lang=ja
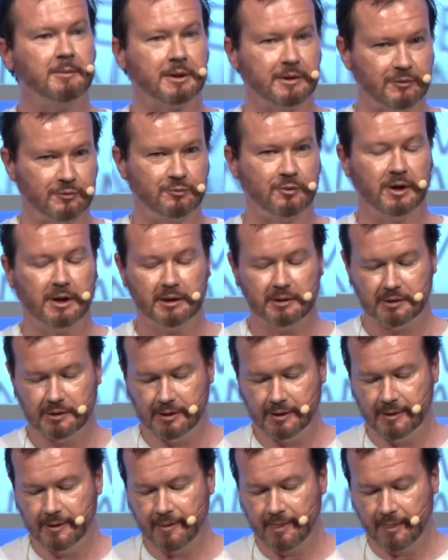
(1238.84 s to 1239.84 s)
まあ、全
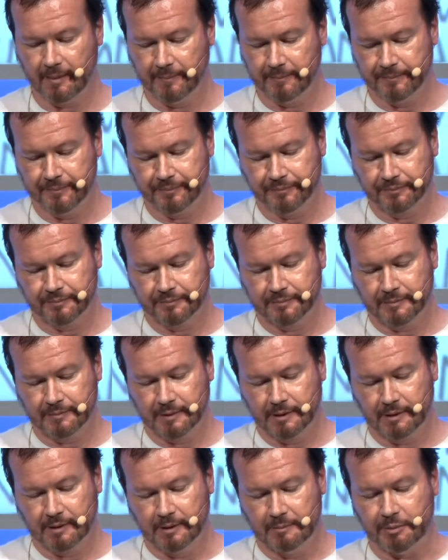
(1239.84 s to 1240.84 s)
て天候というのは
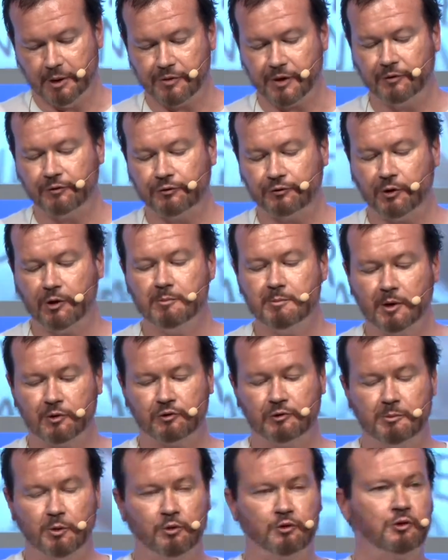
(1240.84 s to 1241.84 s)
気候によって引き
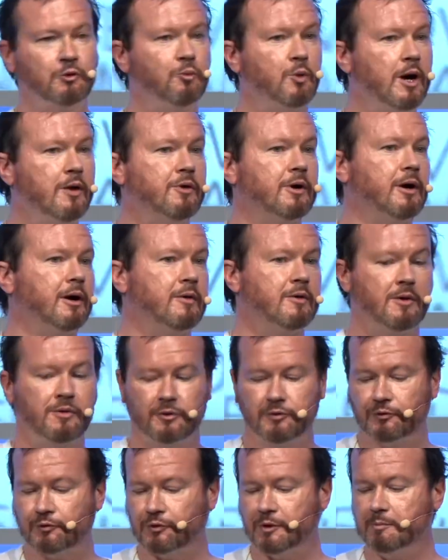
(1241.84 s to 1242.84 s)
起こされるものですね。
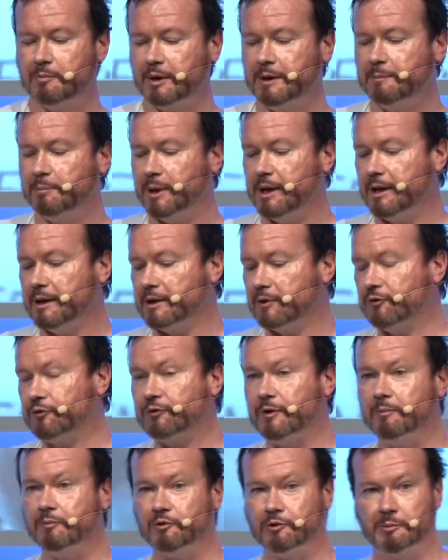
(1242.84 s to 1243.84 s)
ですか
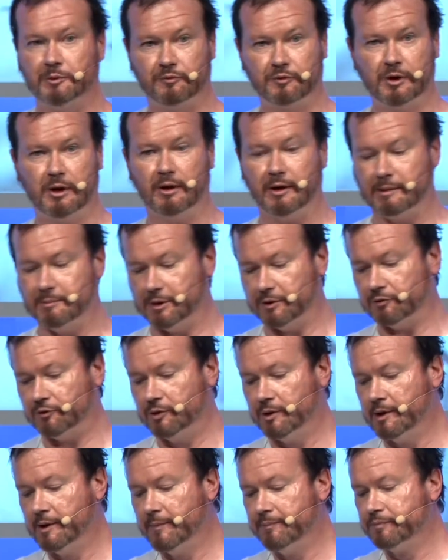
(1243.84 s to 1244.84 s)
ら
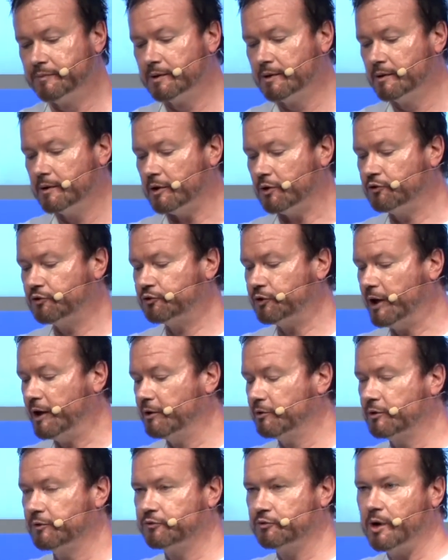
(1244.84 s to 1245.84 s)
あ単にその気
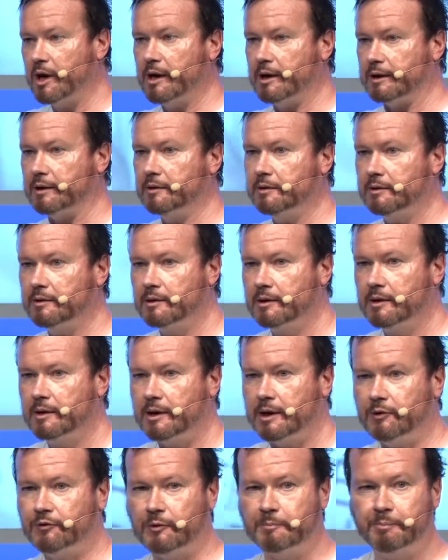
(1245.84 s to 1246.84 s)
候の特
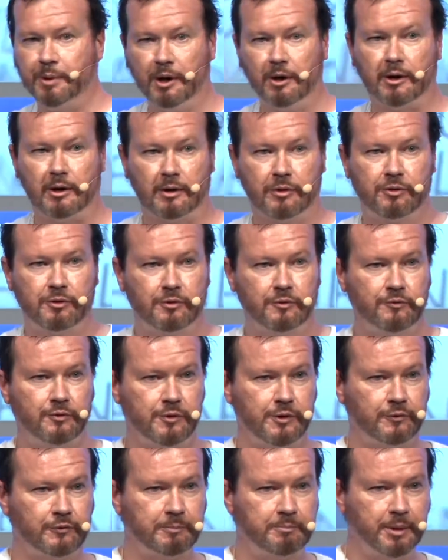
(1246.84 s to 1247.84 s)
徴特性だけ
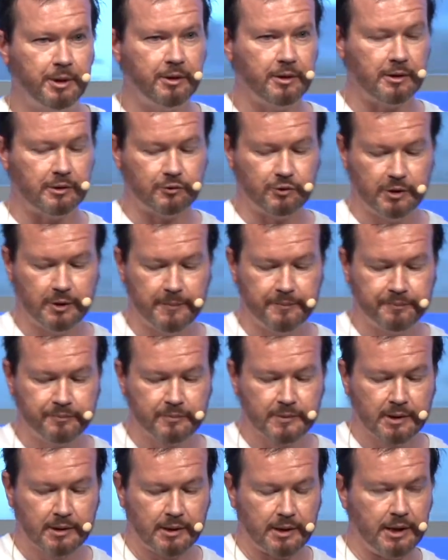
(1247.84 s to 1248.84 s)
ではなくその他の
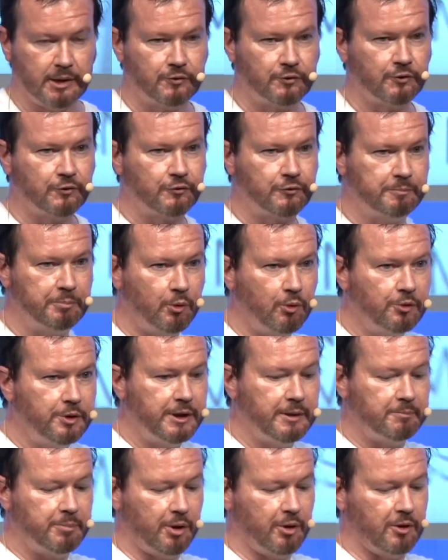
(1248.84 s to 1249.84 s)
身もあります
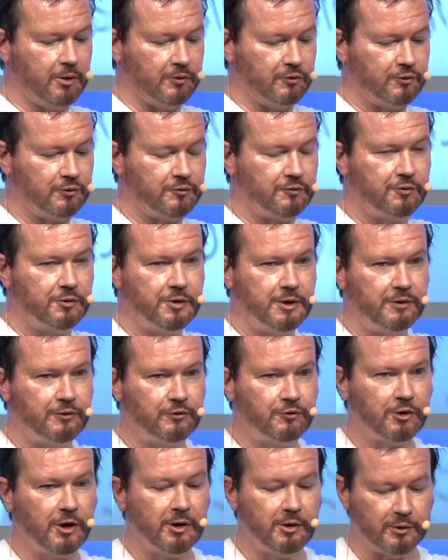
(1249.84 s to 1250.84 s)
例えば
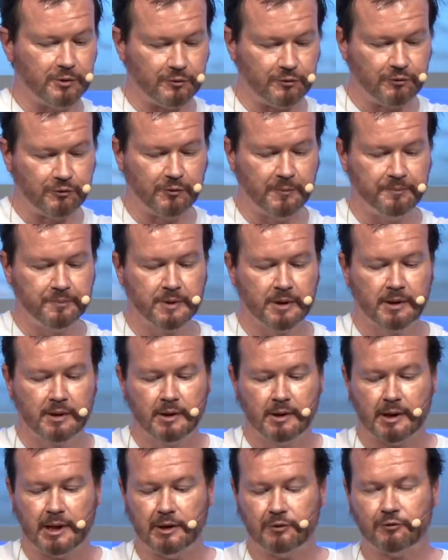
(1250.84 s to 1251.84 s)
にわか雨なんですけれ
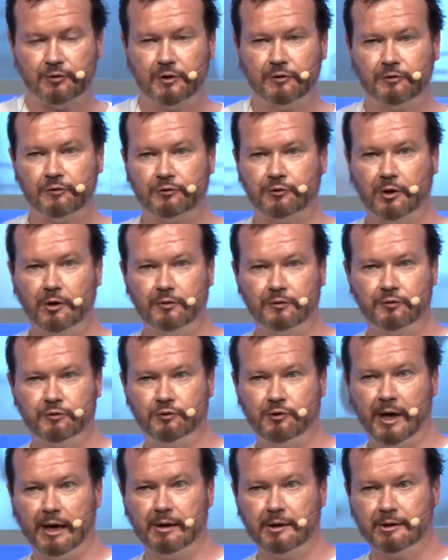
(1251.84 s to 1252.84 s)
ども鳥に
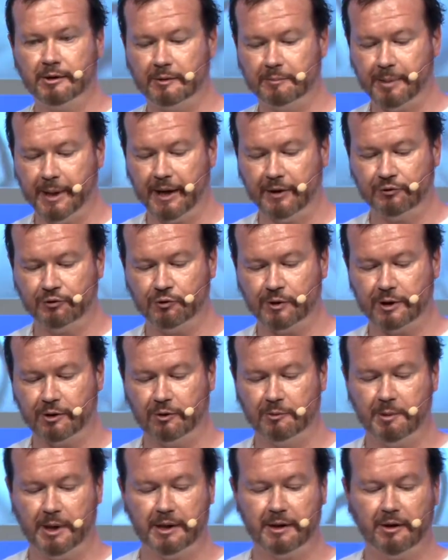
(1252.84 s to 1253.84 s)
とっては水浴びの場
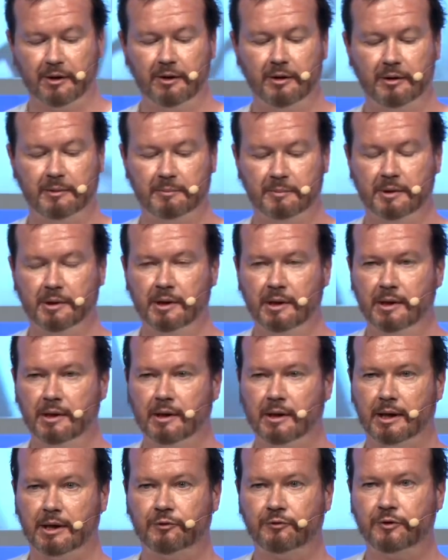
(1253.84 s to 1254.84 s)
所かもしれない
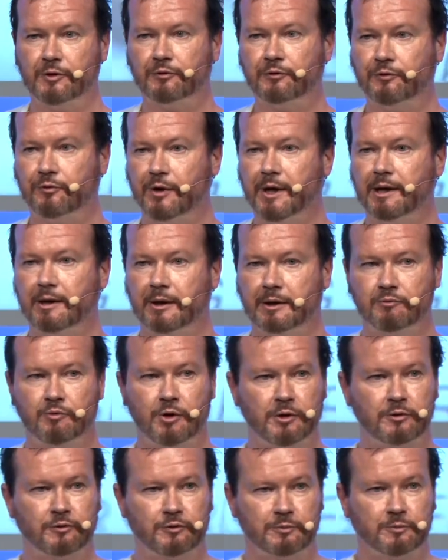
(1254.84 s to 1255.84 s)
ヒキガエルにとっ
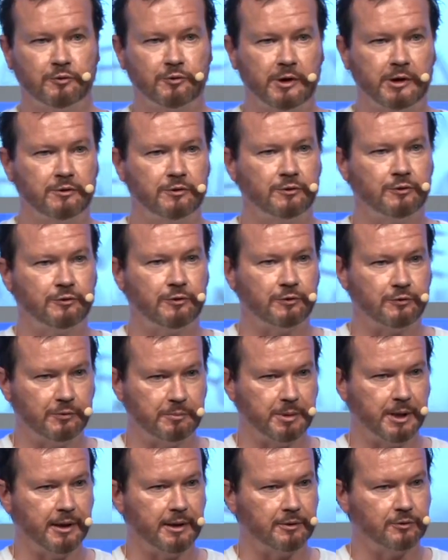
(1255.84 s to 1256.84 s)
ては産卵場
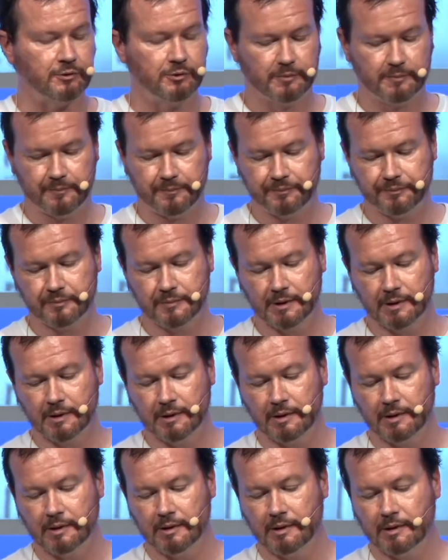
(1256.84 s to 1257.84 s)
所かもしれない、
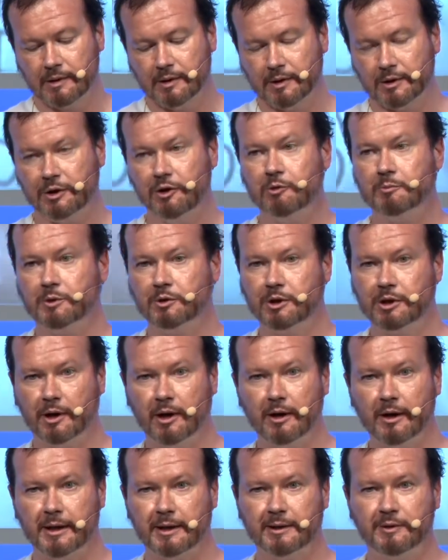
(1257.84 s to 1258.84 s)
えー、そして
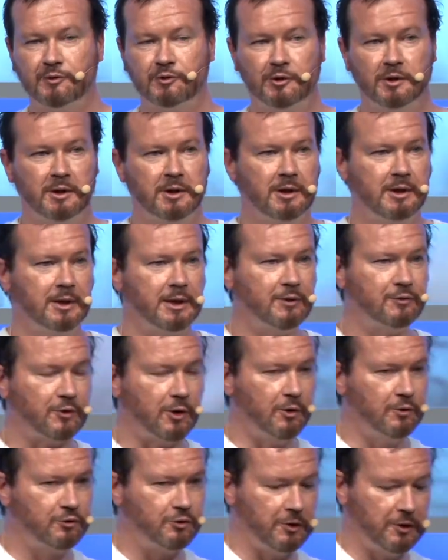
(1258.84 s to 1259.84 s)
私
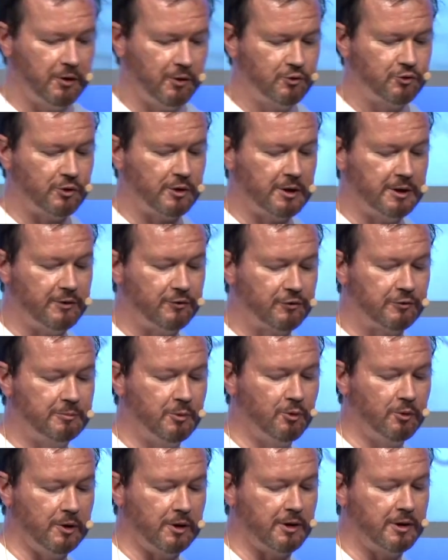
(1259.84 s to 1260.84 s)
のこの腕
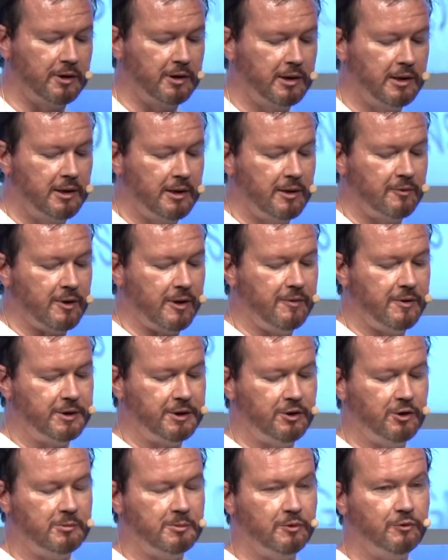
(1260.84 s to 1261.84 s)
にこう落ちてくるにわか
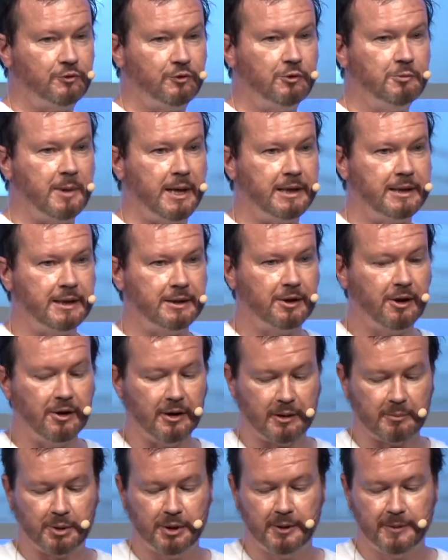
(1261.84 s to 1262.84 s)
雨というのもまた別の意味
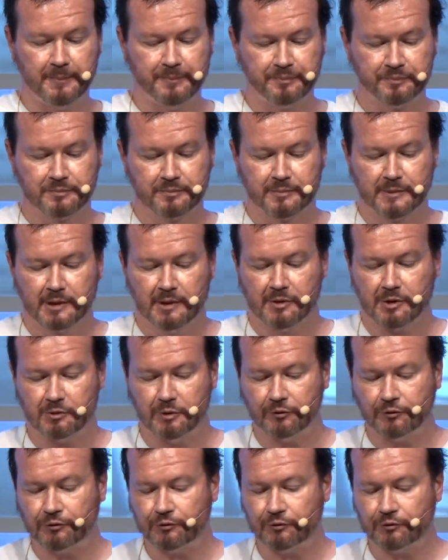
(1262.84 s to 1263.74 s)
を持つかもしれません。